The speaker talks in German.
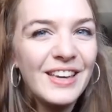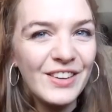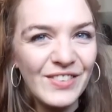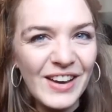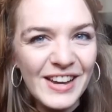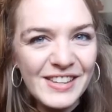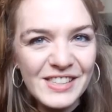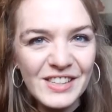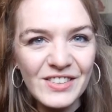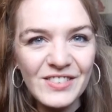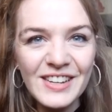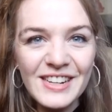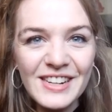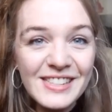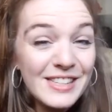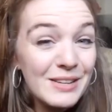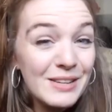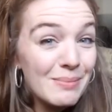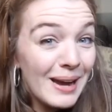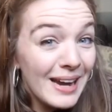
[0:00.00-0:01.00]
ich weiß nicht, wie er
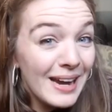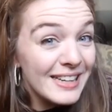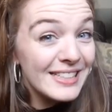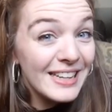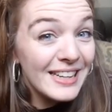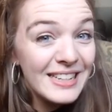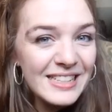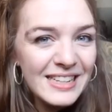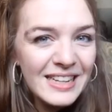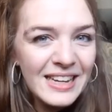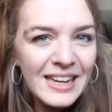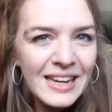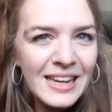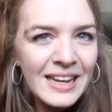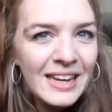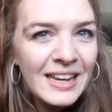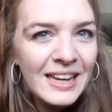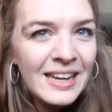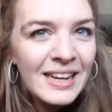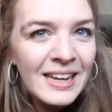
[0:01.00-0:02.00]
das gemacht hat,
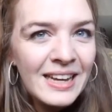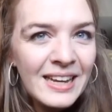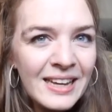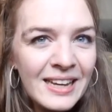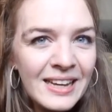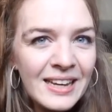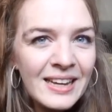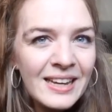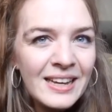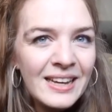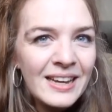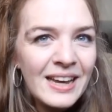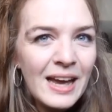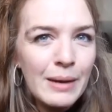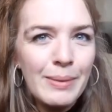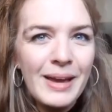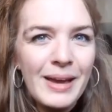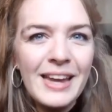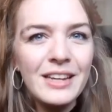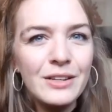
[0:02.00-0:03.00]

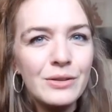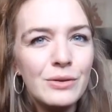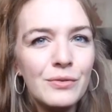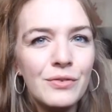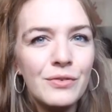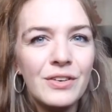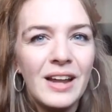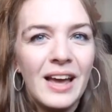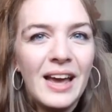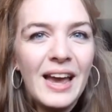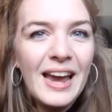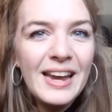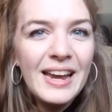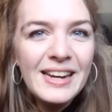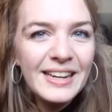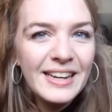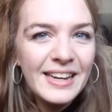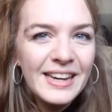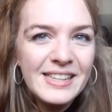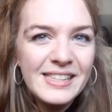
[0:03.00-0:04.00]
aber echt nur von
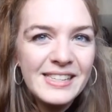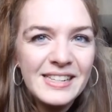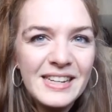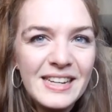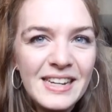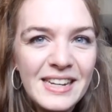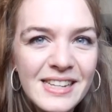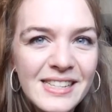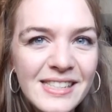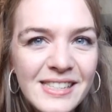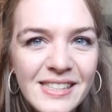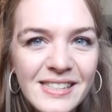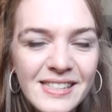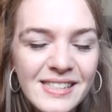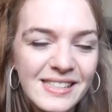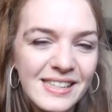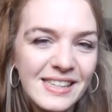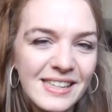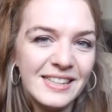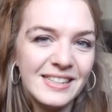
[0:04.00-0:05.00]
einer Krise in die nächste
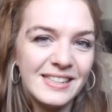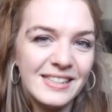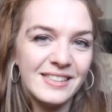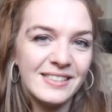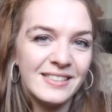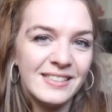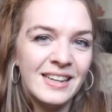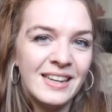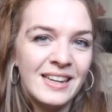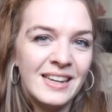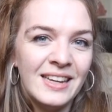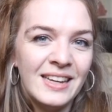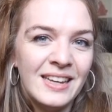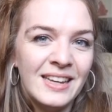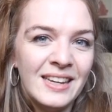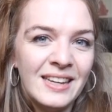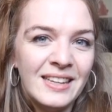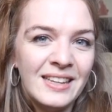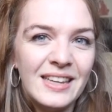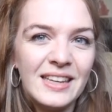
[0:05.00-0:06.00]
segelte.
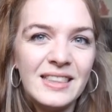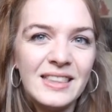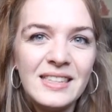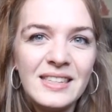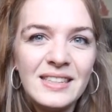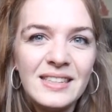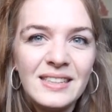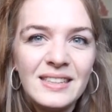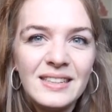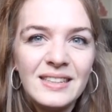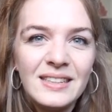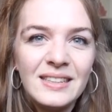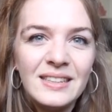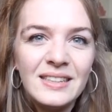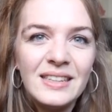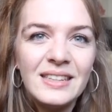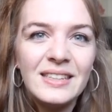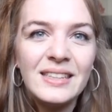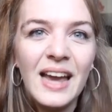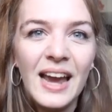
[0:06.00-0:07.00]
Der hat nicht,
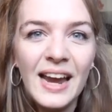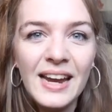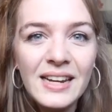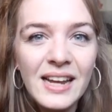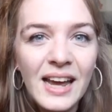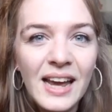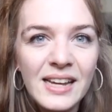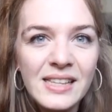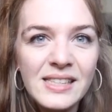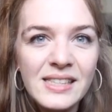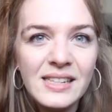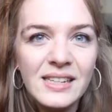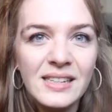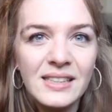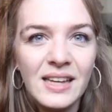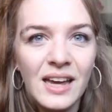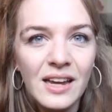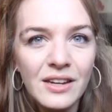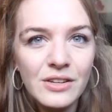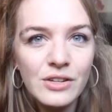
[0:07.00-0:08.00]
nicht eine einzige
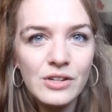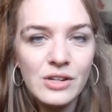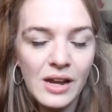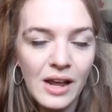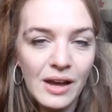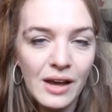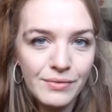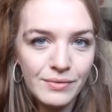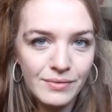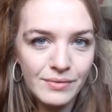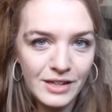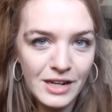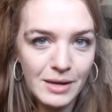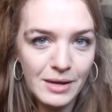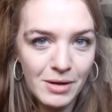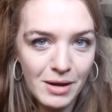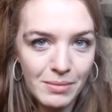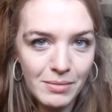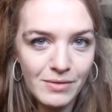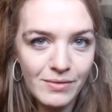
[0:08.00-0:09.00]
Nacht geschlafen, wenn er
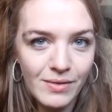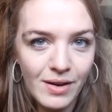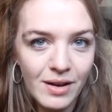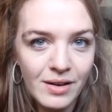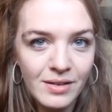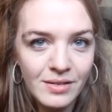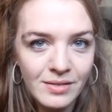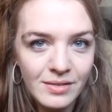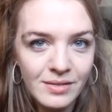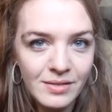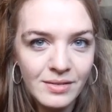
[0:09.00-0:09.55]
bei mir war.